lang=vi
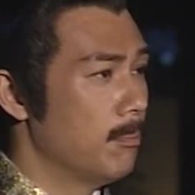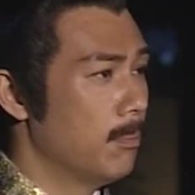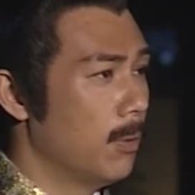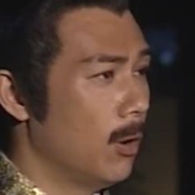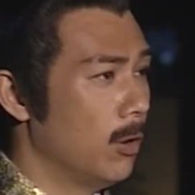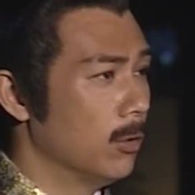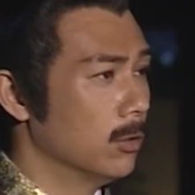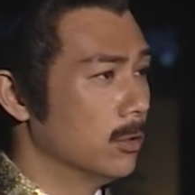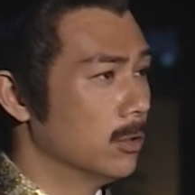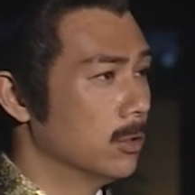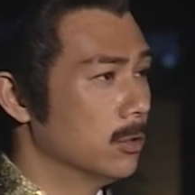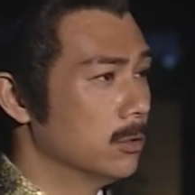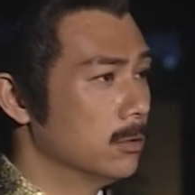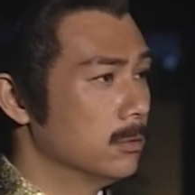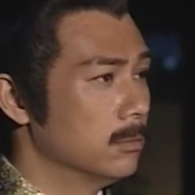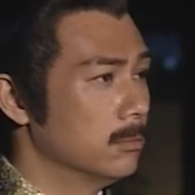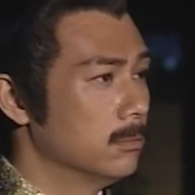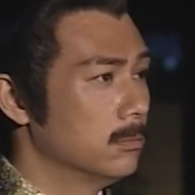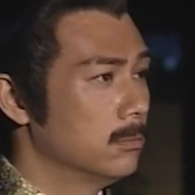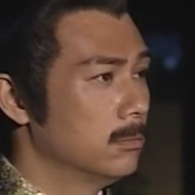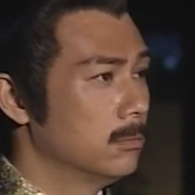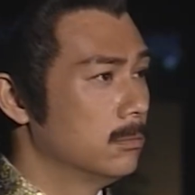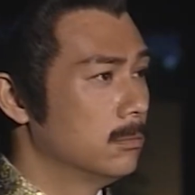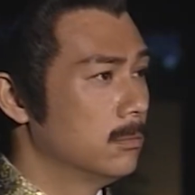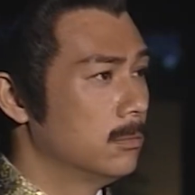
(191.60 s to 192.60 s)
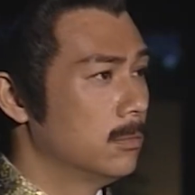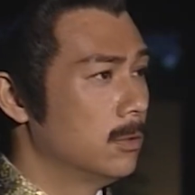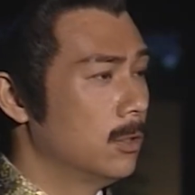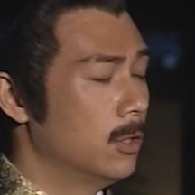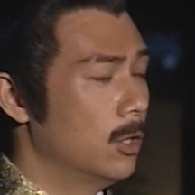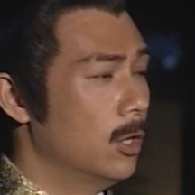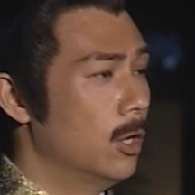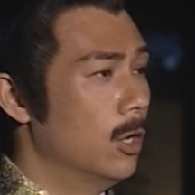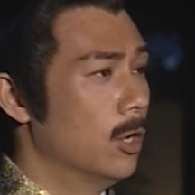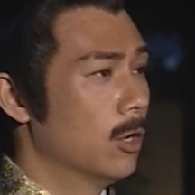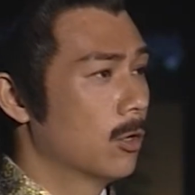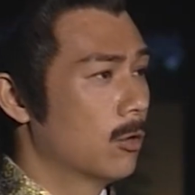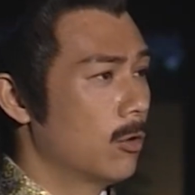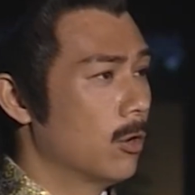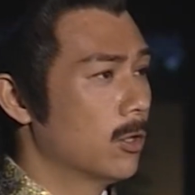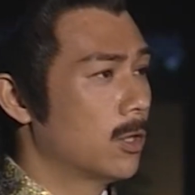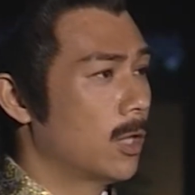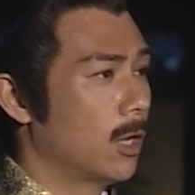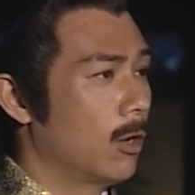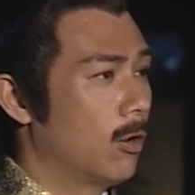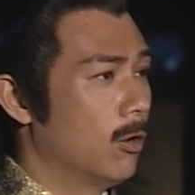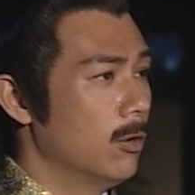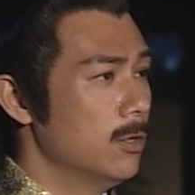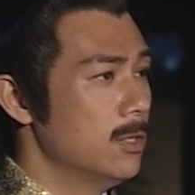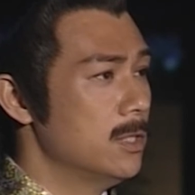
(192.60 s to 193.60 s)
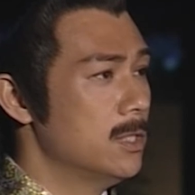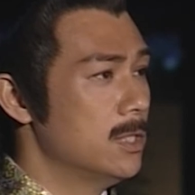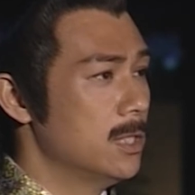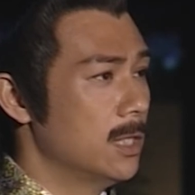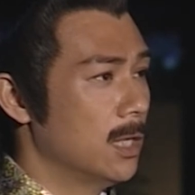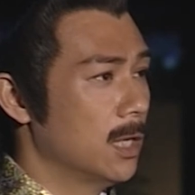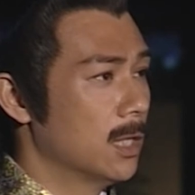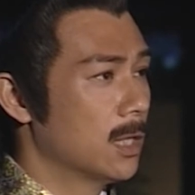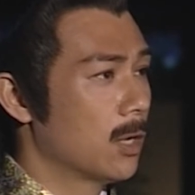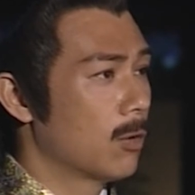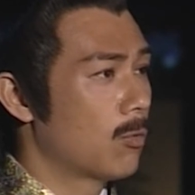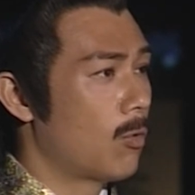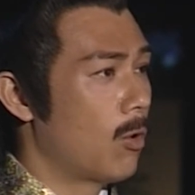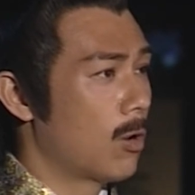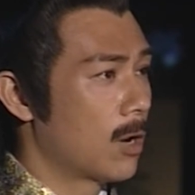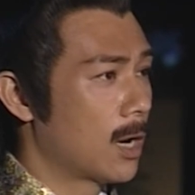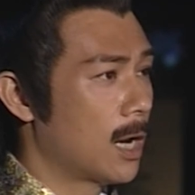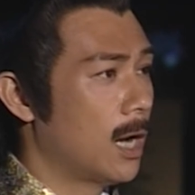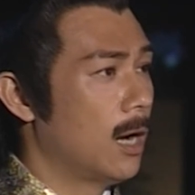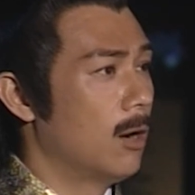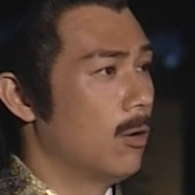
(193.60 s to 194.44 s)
giúp hoàng thượng thì hoàng thượng sẽ cai trị nước nhà